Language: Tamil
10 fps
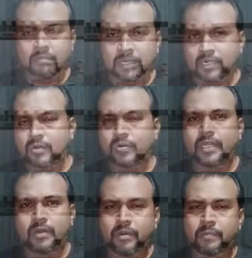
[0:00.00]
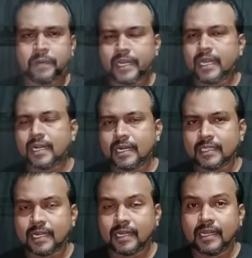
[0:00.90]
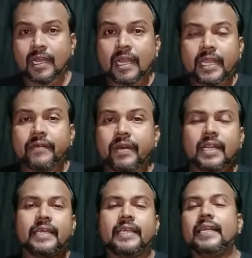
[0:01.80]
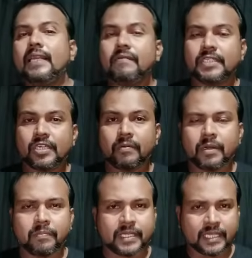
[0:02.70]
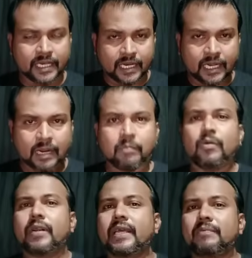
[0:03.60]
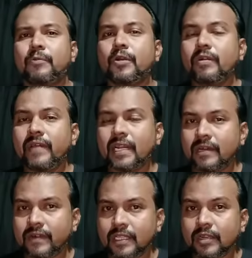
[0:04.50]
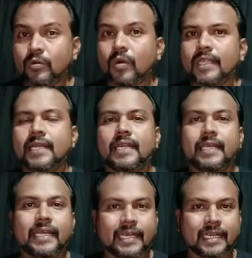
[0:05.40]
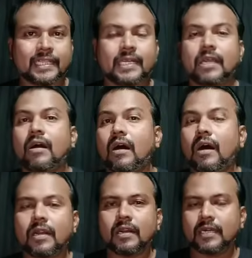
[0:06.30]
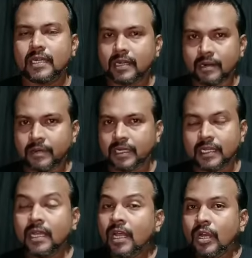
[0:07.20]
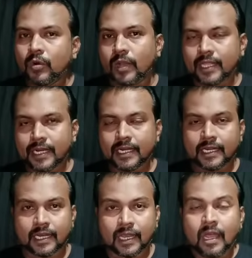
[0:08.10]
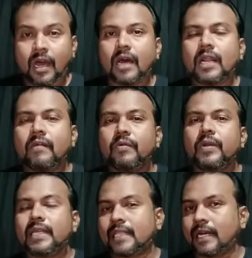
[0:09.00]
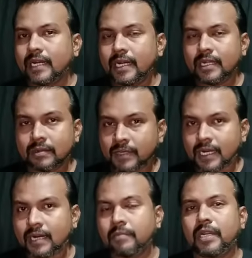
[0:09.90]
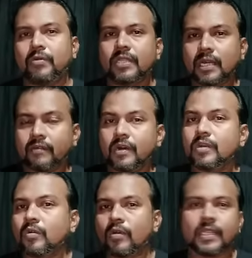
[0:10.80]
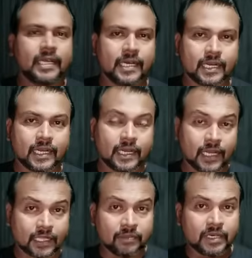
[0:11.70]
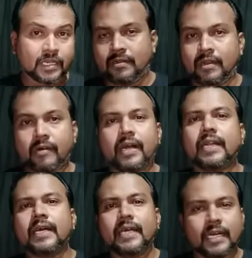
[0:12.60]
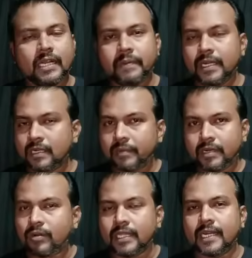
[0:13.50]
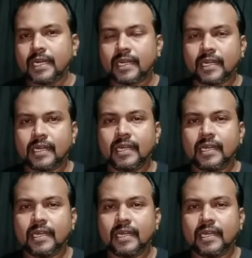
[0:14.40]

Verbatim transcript: இருக்கக்கூடிய ஒரு பெரிய ஆட்கள் தாங்க இவங்களுக்கு என்ன விஷயம் அப்படின்னு பார்த்தீங்கன்னா நம்மளுடைய வேலுக்கு வந்து குழந்தை இல்லைங்க கிட்டத்தட்ட ஆறு ஆண்டு காலமாட்டு குழந்தைகள் இல்லை ஆனால் அவருடைய தங்க குழந்தைகளுக்கும் கல்யாணம் பண்ணி கொடுத்து அவங்களுக்கும் குழந்தைகள் இருக்காங்க அது மட்டும் இல்லை அவங்க அண்ணங்க ரெண்டு பேருக்குமே குழந்தைகள் இருக்காங்க